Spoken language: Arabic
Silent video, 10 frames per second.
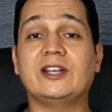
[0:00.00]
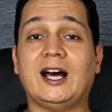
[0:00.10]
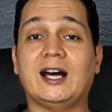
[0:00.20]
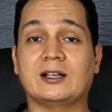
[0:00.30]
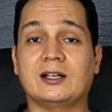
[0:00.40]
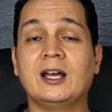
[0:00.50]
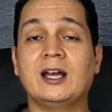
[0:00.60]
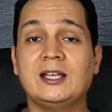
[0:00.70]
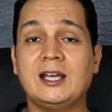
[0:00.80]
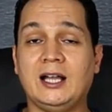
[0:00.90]
فيها حرق
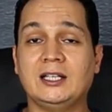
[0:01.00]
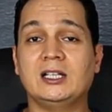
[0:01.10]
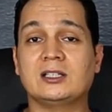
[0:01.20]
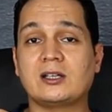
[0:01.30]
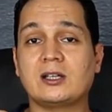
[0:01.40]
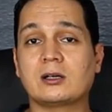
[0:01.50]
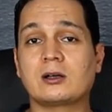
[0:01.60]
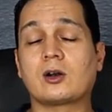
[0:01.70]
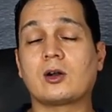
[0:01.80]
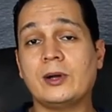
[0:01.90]
يعني التيار
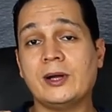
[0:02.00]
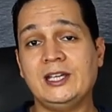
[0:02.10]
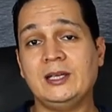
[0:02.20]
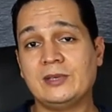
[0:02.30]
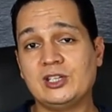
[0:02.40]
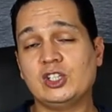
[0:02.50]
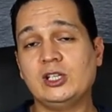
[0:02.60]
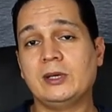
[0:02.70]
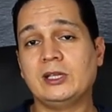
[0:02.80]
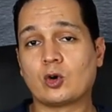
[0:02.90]
الكهربائي
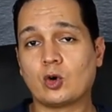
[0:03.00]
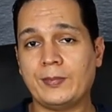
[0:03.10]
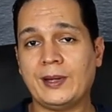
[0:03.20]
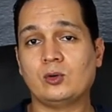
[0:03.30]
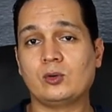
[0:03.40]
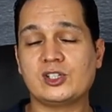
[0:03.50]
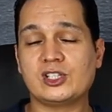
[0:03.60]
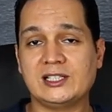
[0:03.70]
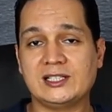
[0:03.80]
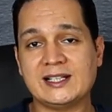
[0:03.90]
مشي من ركبة
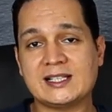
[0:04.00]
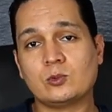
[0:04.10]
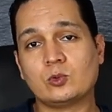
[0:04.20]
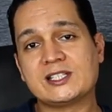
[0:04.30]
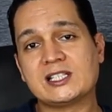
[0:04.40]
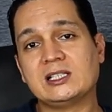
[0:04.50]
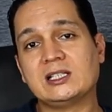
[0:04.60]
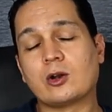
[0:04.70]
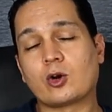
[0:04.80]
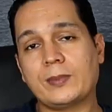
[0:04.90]
ومشي للجسم ونزل
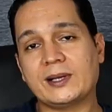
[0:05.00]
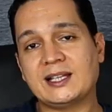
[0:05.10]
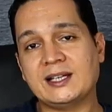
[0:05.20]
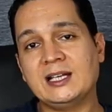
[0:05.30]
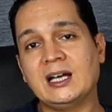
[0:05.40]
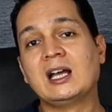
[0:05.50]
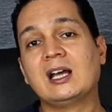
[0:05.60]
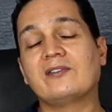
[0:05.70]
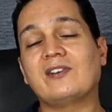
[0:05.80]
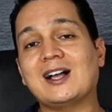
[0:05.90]
للركبه الثانيه
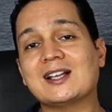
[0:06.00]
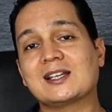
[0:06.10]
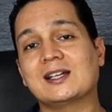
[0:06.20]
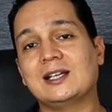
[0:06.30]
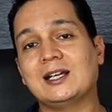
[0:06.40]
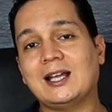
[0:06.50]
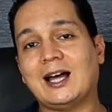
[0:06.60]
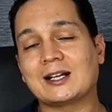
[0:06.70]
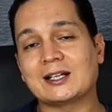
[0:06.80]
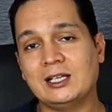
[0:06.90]
فحصل
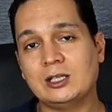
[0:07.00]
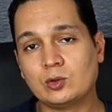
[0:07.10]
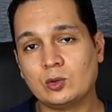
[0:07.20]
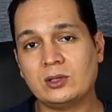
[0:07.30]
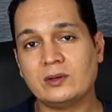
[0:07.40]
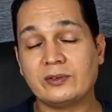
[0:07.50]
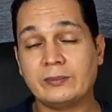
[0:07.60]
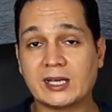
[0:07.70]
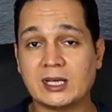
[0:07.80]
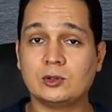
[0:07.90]
الحرقين دول في
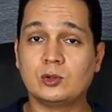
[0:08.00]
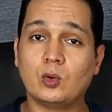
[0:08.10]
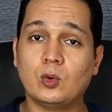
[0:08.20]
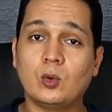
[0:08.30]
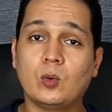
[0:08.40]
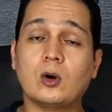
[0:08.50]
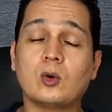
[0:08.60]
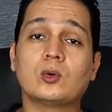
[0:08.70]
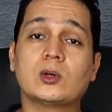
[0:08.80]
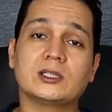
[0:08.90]
مكان دخول
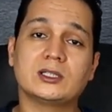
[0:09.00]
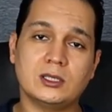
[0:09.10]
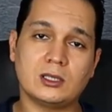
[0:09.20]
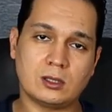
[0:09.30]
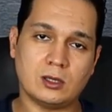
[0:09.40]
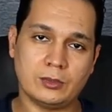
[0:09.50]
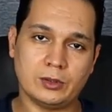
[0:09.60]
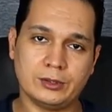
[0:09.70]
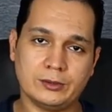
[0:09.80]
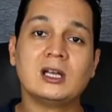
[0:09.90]
وخروج التيار
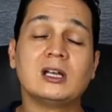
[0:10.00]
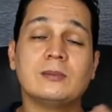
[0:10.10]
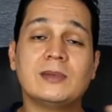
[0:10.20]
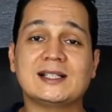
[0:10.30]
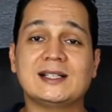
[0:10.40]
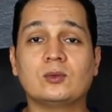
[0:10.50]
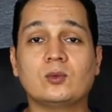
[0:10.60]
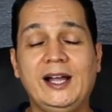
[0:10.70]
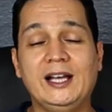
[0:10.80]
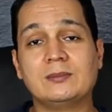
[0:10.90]
الكهربائي مثلا
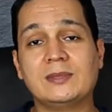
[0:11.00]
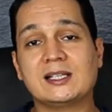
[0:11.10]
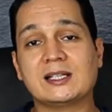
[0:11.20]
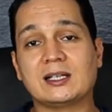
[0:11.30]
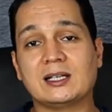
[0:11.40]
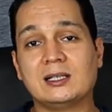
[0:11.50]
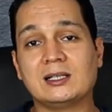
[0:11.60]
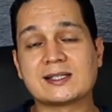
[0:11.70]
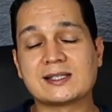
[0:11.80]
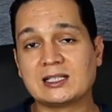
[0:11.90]
واحد مسك
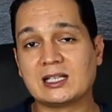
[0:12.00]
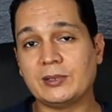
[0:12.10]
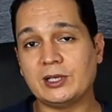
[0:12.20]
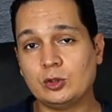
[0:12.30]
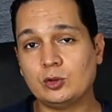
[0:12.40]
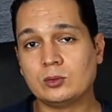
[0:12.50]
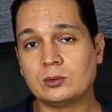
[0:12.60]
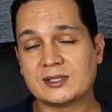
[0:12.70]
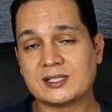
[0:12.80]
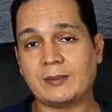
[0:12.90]
السلك بايده
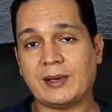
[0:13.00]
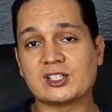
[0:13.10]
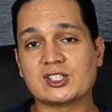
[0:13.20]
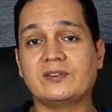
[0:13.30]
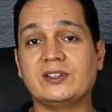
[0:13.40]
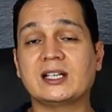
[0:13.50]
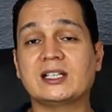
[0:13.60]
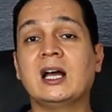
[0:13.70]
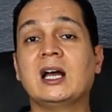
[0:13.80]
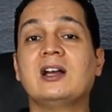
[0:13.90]
زي ما احنا شايفين
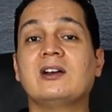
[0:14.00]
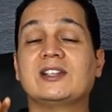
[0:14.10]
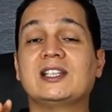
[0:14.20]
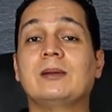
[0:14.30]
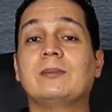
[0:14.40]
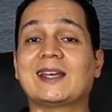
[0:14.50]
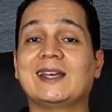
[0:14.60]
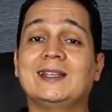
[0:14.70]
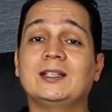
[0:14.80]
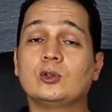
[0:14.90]
كده فده
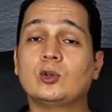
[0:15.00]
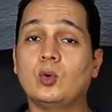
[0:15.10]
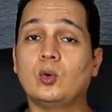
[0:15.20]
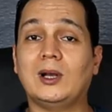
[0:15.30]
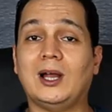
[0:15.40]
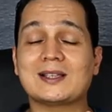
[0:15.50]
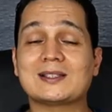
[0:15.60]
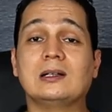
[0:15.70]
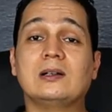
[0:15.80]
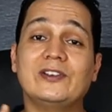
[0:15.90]
مكان الدخول
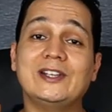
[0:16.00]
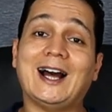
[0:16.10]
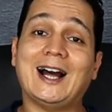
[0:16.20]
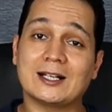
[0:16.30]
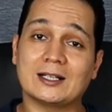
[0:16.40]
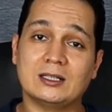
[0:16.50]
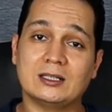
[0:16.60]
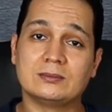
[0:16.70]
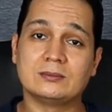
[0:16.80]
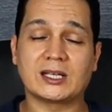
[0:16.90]
حصل فيه حرق
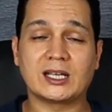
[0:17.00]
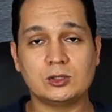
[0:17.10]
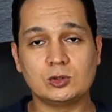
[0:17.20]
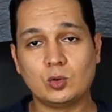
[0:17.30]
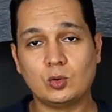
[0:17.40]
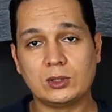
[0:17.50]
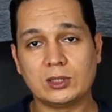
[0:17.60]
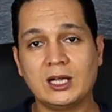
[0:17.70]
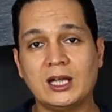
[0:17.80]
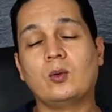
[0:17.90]
مكان الدخول
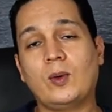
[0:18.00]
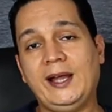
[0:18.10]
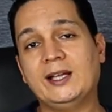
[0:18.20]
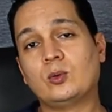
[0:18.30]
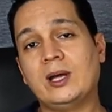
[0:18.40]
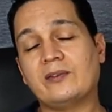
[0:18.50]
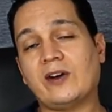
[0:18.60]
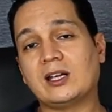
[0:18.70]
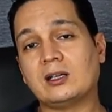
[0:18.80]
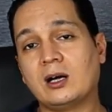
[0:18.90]
واحد واقف
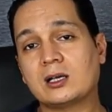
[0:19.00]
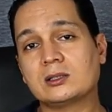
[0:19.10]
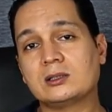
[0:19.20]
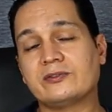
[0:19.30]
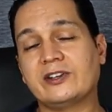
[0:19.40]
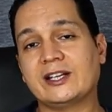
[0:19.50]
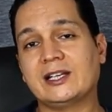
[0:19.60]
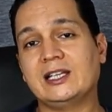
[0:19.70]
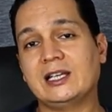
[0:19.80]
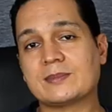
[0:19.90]
على الارض
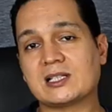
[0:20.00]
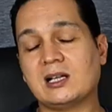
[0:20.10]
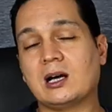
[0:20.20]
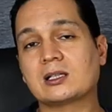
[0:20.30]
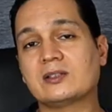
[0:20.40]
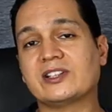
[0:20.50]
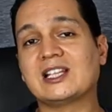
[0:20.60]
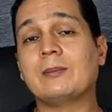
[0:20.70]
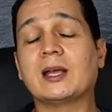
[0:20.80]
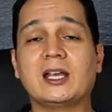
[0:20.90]
فرجليه لمس الارض
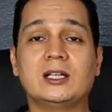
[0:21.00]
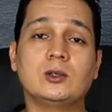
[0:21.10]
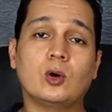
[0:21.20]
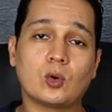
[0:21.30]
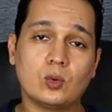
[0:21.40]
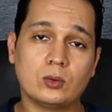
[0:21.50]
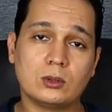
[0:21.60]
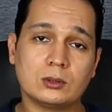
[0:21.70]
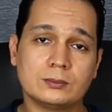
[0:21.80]
فده مكان الخروج